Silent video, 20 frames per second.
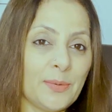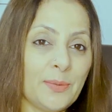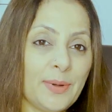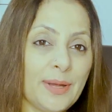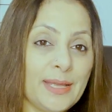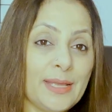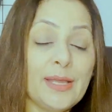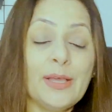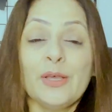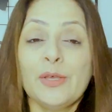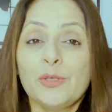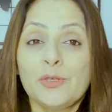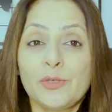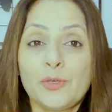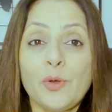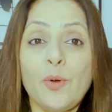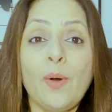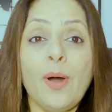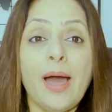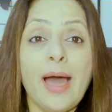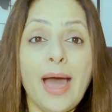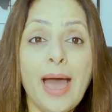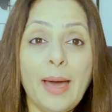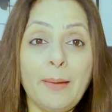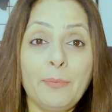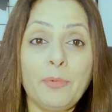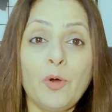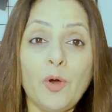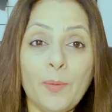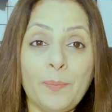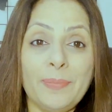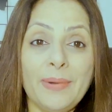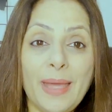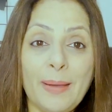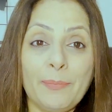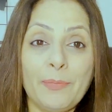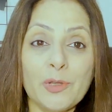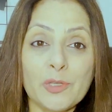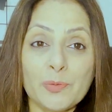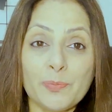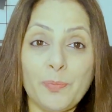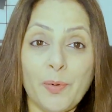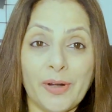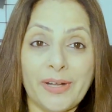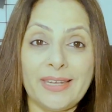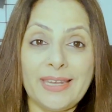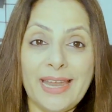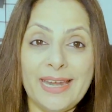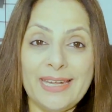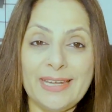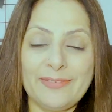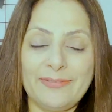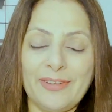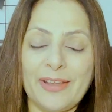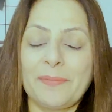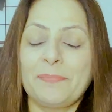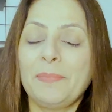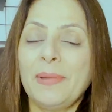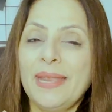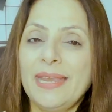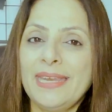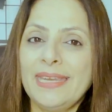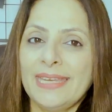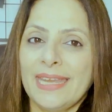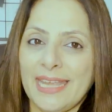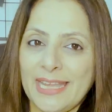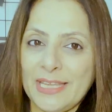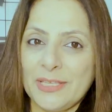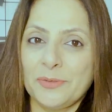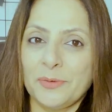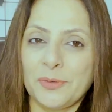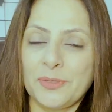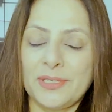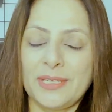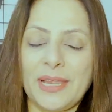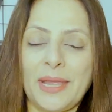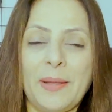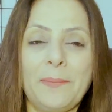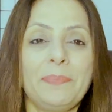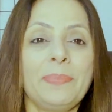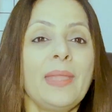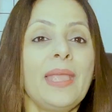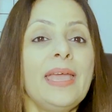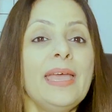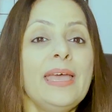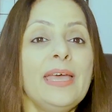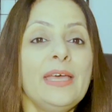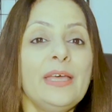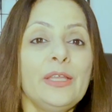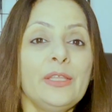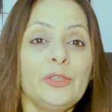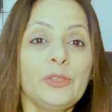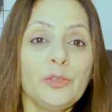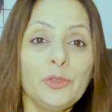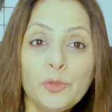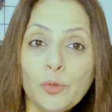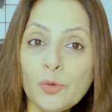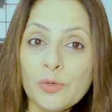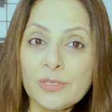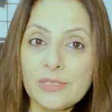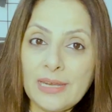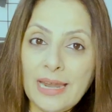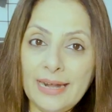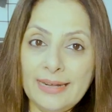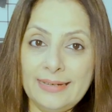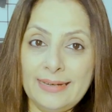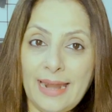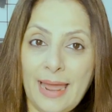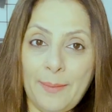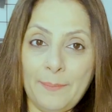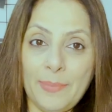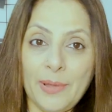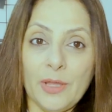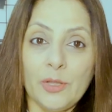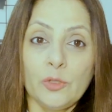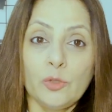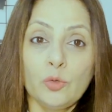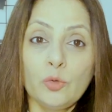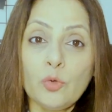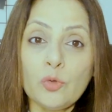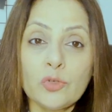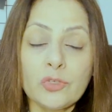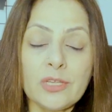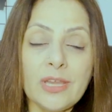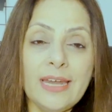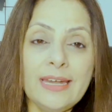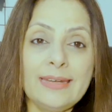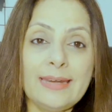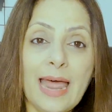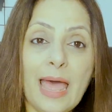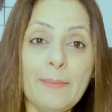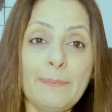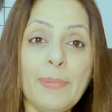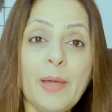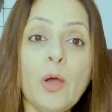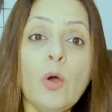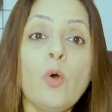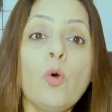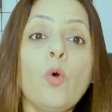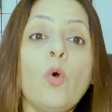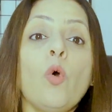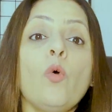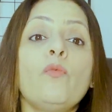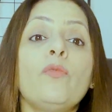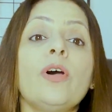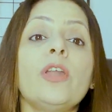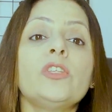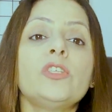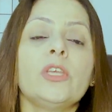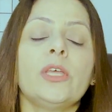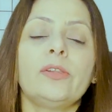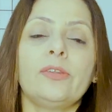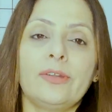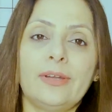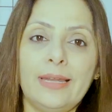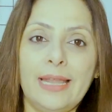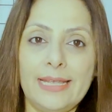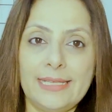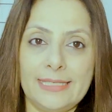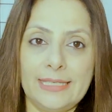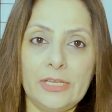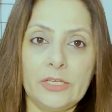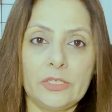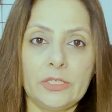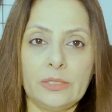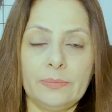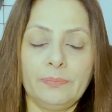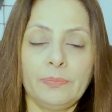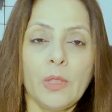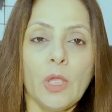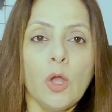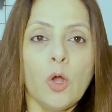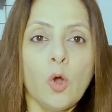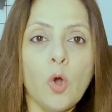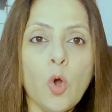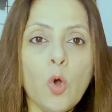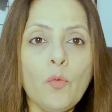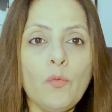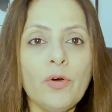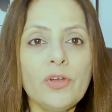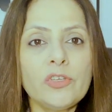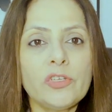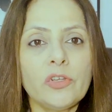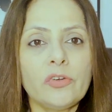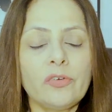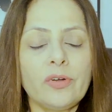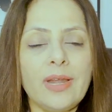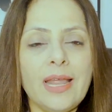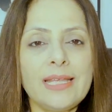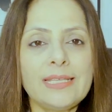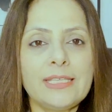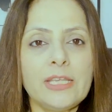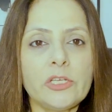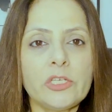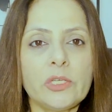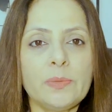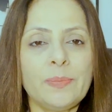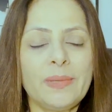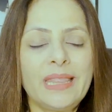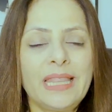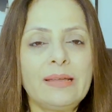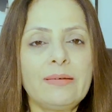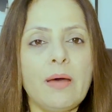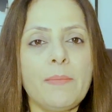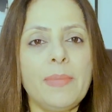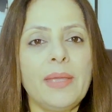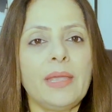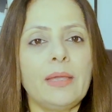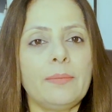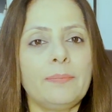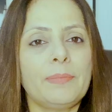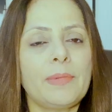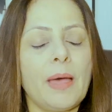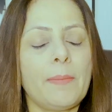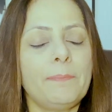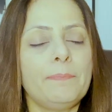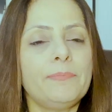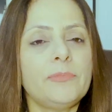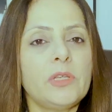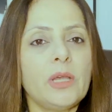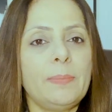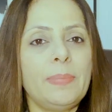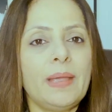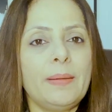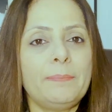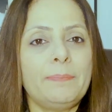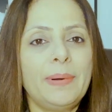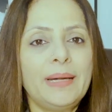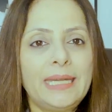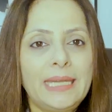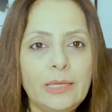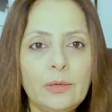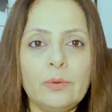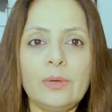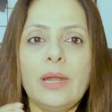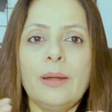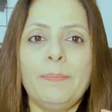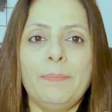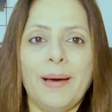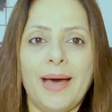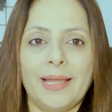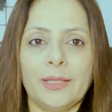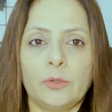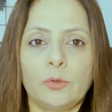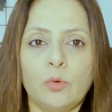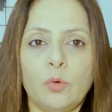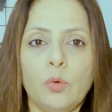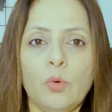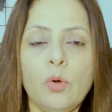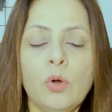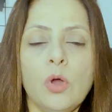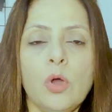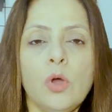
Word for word: हो गई सो so, आपको अपने आप को स्पॉटलाइट इफेक्ट में नहीं सोचना है दूसरा ट्रैप दूसरा ट्रैप है ओवर जनरलाइजेशन ओवर जनरलाइजेशन मतलब हम एक जब एक पर्टिकुलर बात को